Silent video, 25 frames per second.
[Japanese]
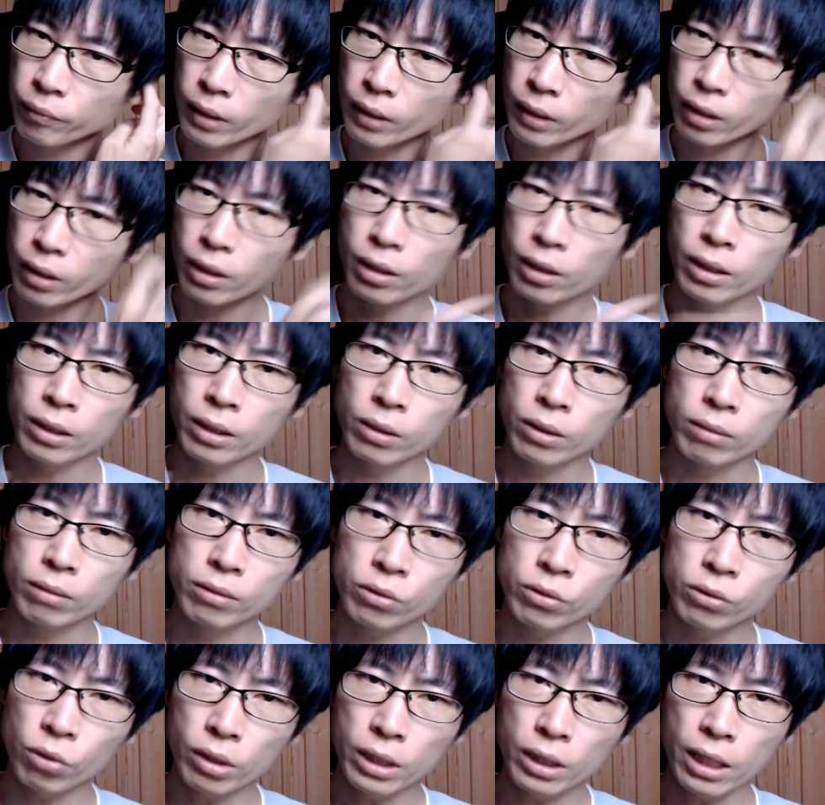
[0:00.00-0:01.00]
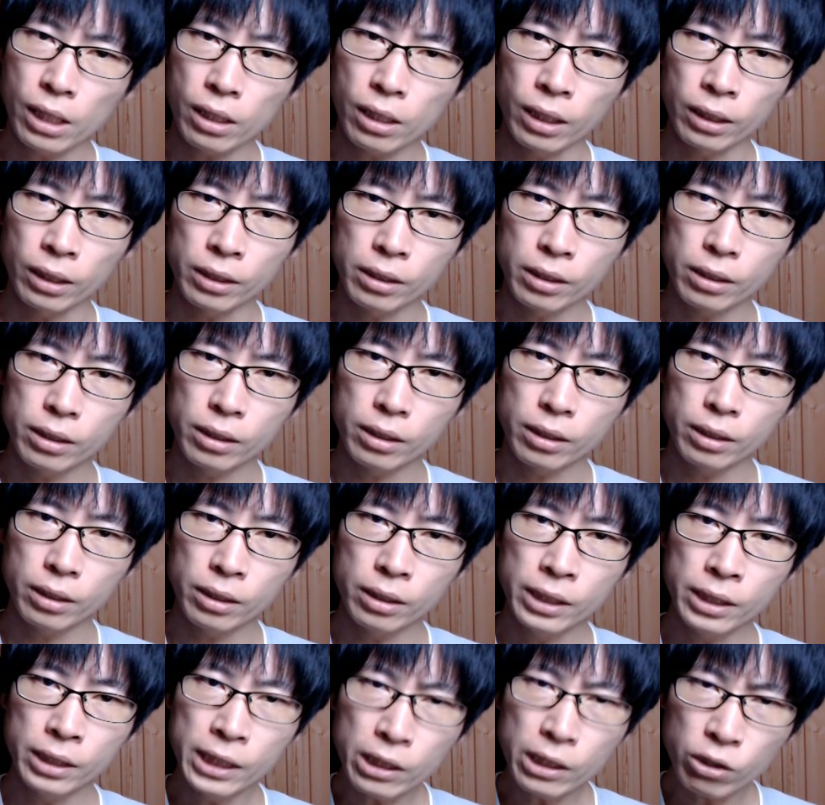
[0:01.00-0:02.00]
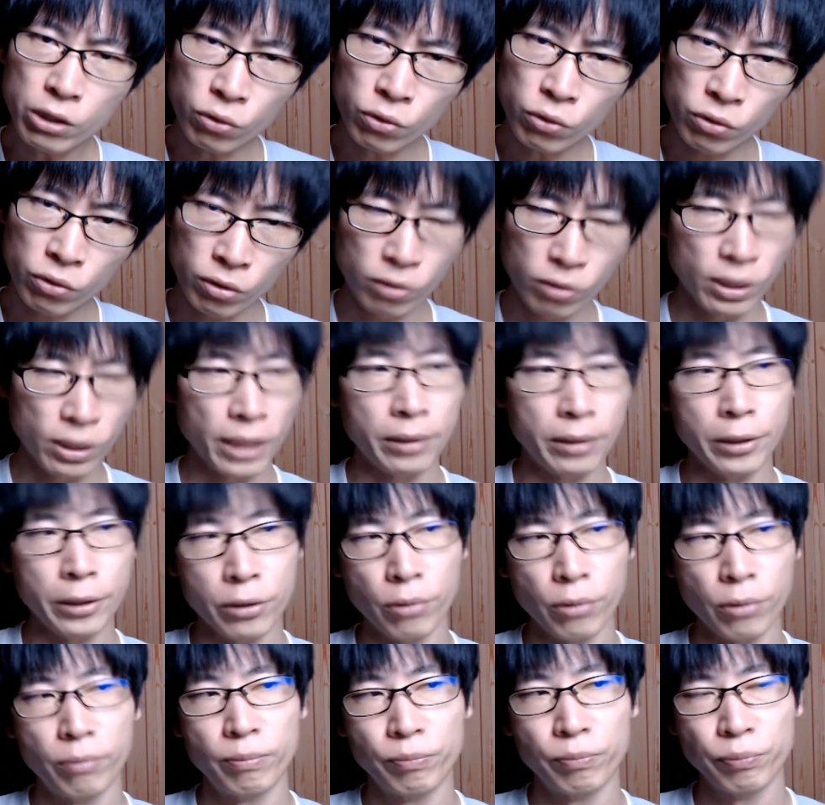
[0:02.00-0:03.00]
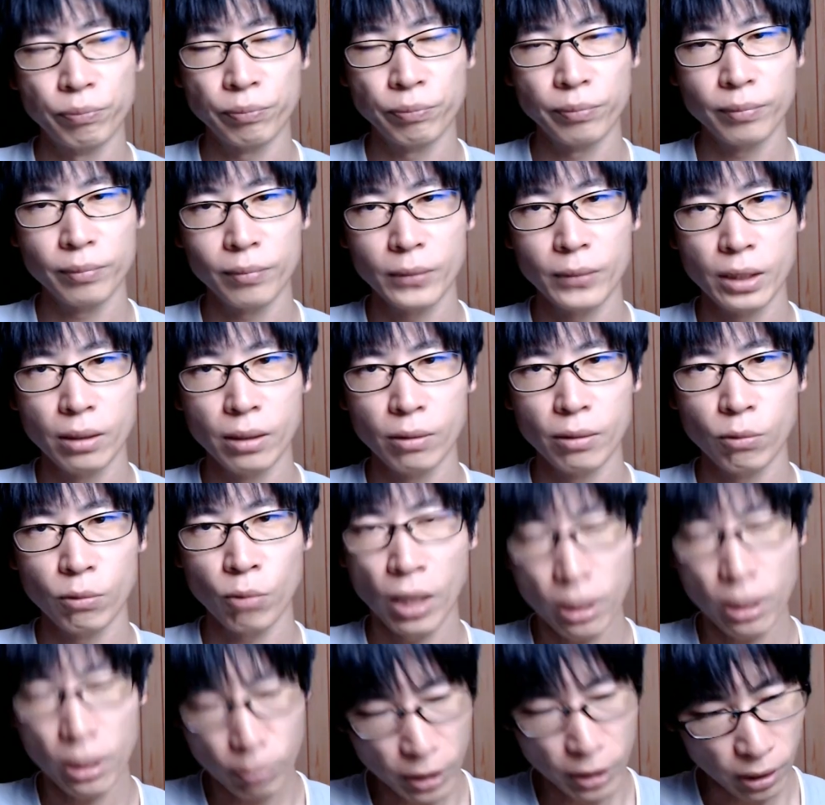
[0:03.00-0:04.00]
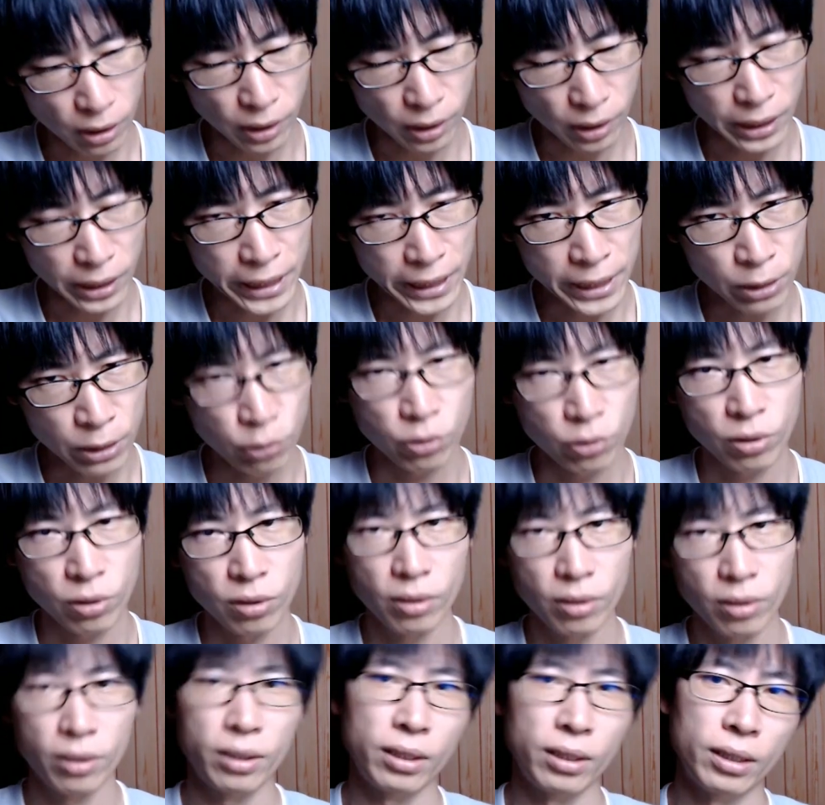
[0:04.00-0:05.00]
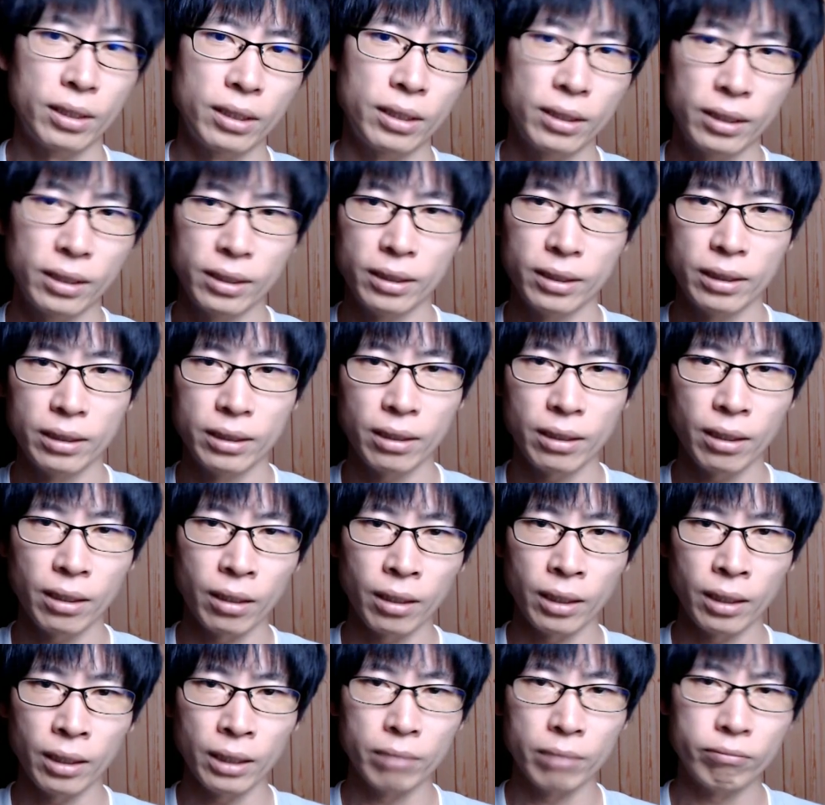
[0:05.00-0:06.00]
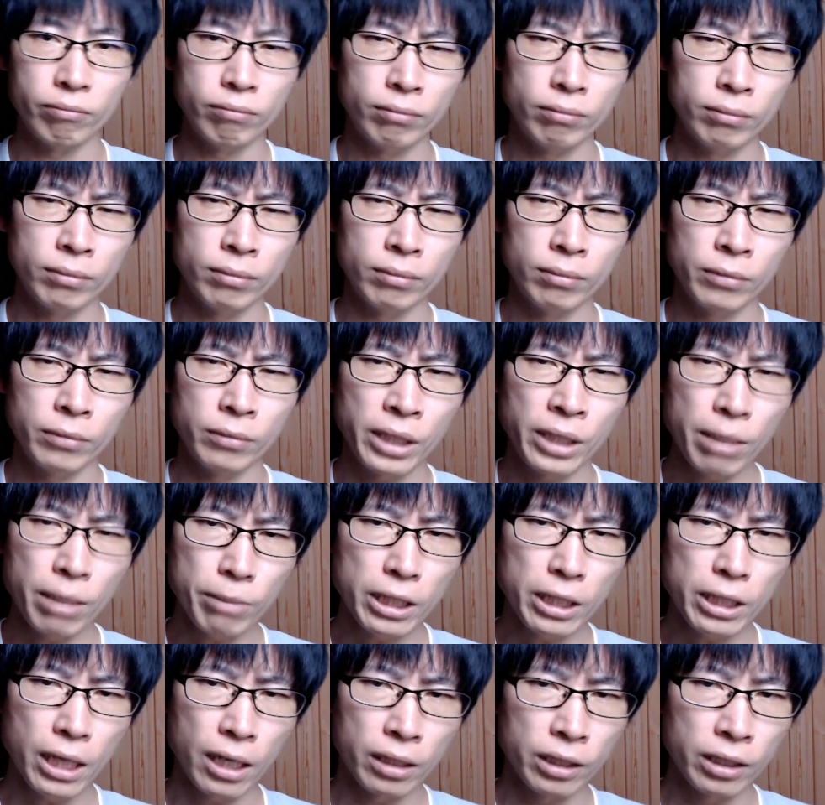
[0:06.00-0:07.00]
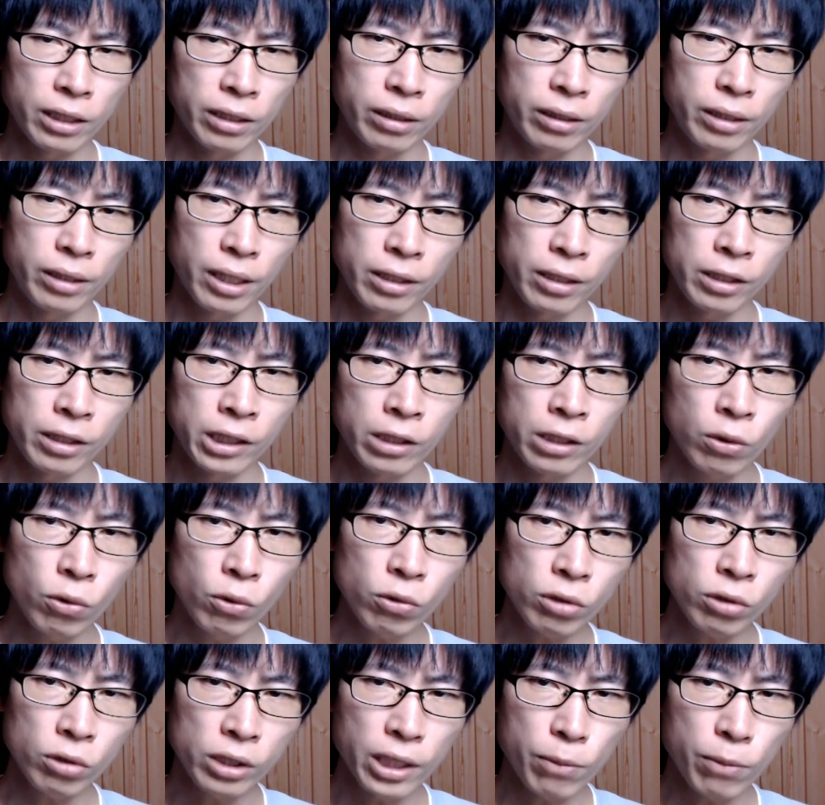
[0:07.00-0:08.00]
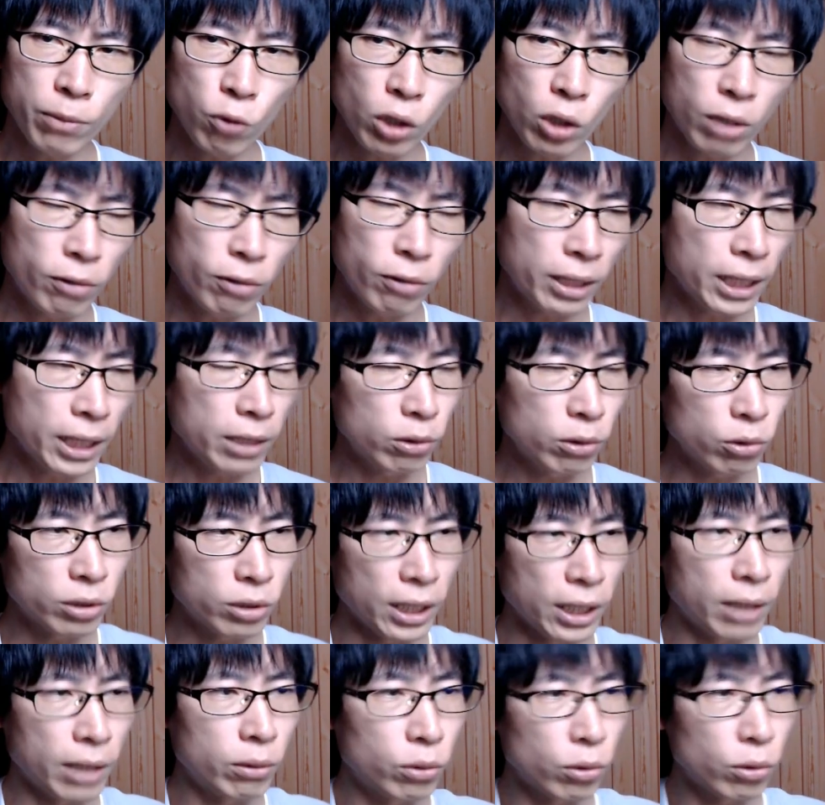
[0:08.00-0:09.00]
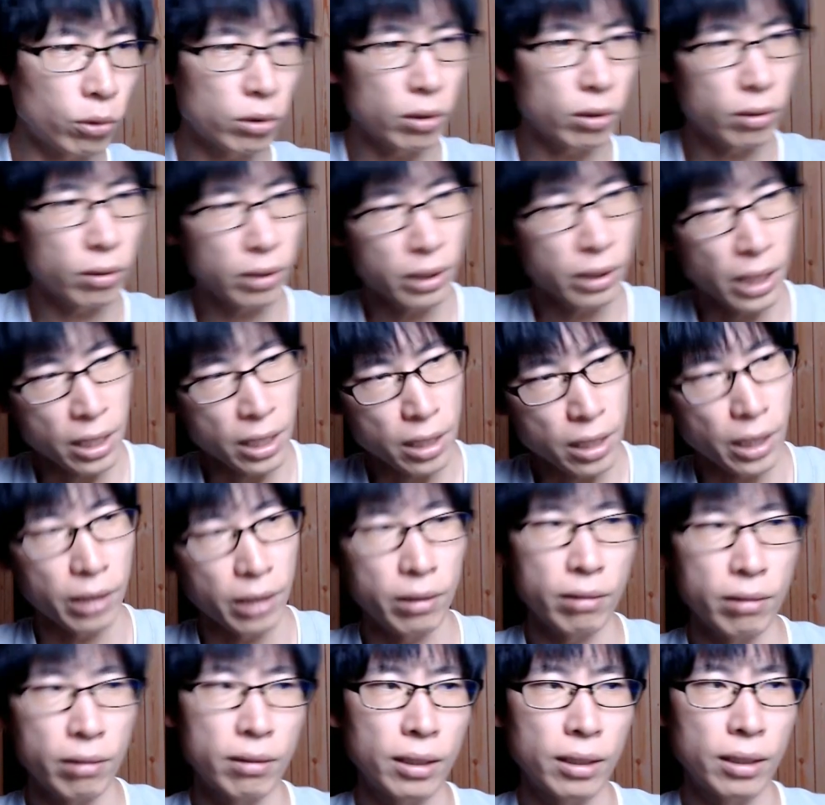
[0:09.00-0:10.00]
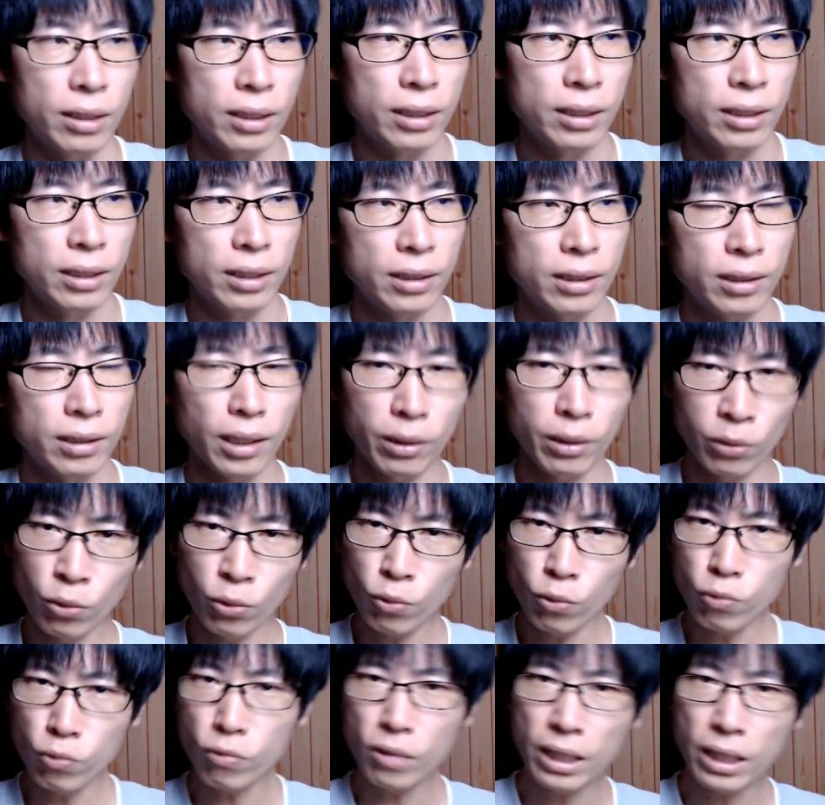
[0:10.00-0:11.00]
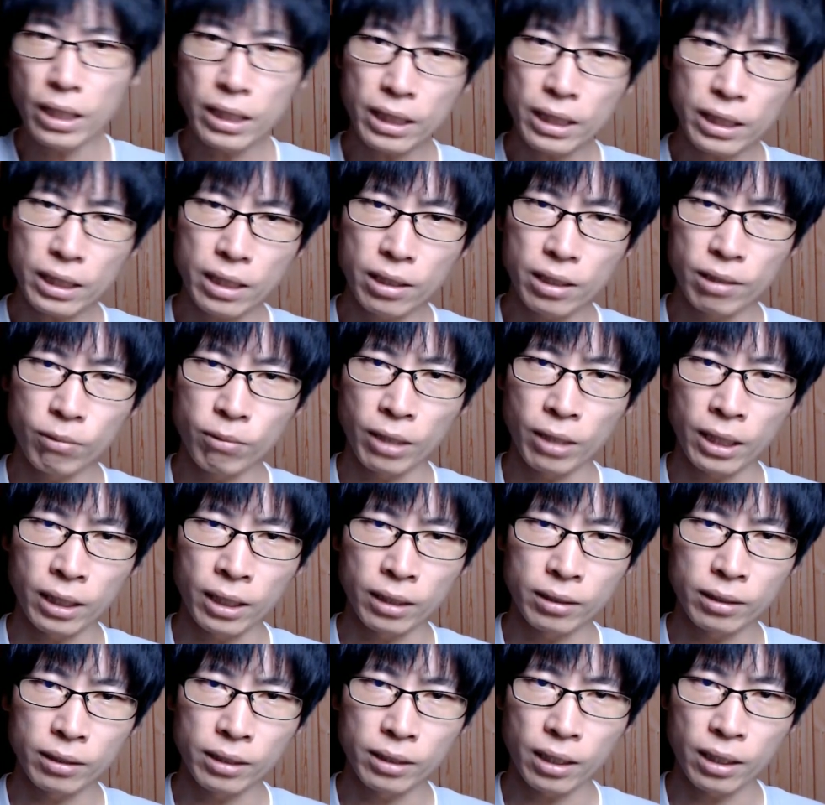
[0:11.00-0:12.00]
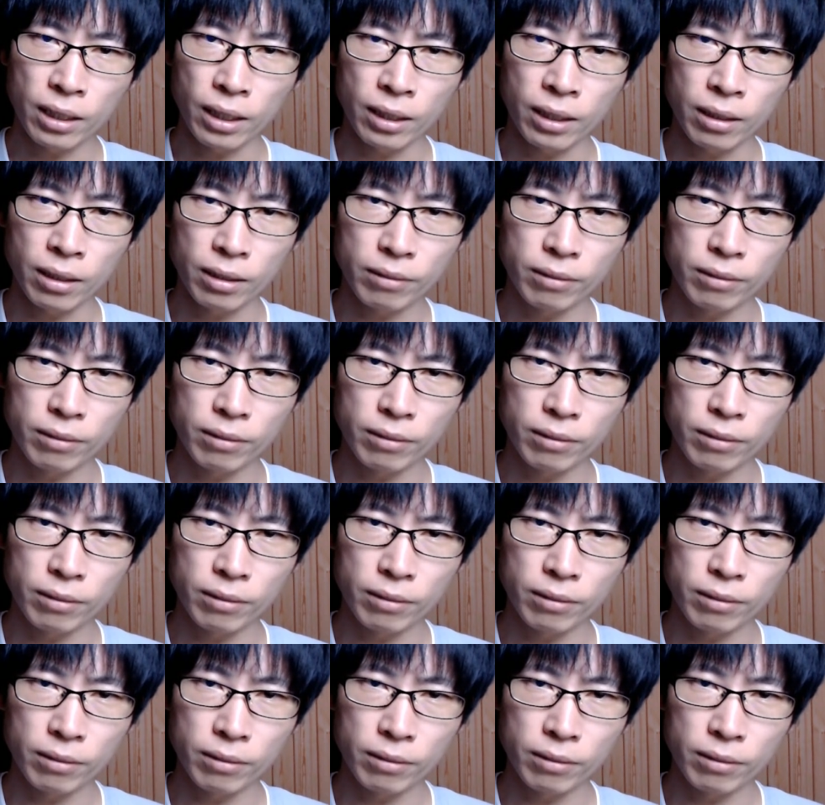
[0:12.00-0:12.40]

で、それなんか、医術なんですよ。わかりますか医術。だから、セミナーに行って指導してもらわないとちゃんとできないんです。なんか動画だけでは、なんか、